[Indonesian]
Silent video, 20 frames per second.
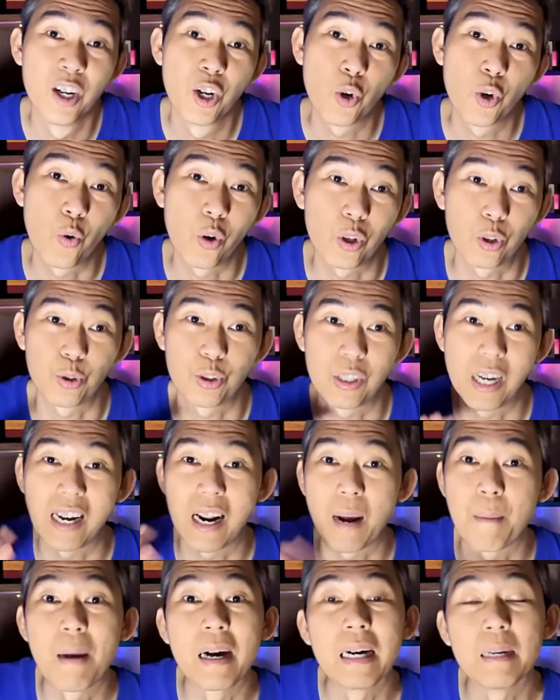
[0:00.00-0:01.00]
Gue tuh
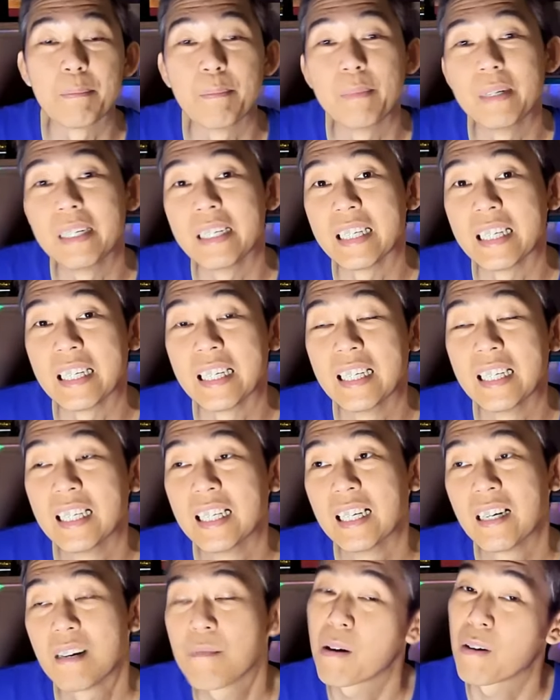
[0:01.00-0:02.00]
jarang banget beli
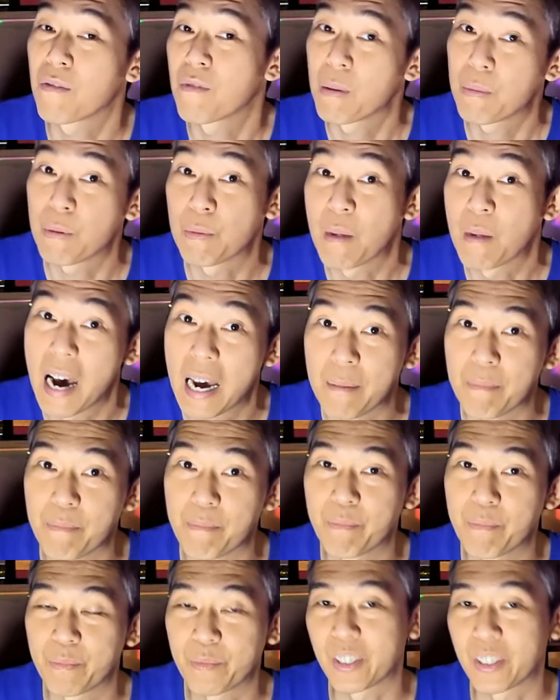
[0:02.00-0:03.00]
parfum-parfum hype,
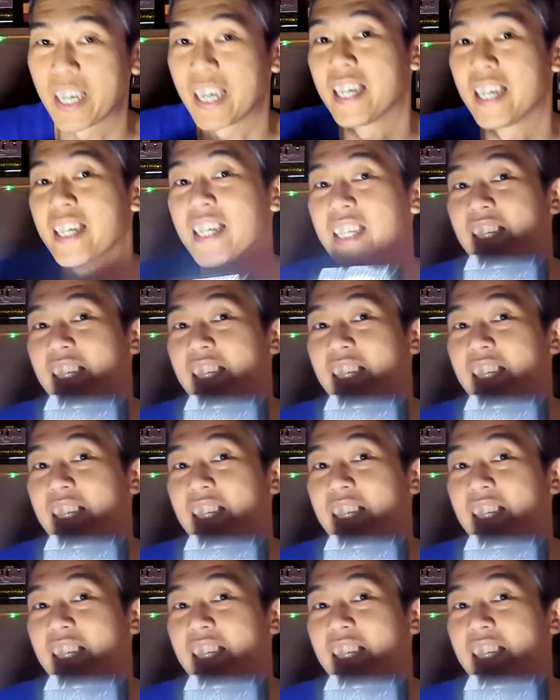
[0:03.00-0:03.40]
oke? Okay?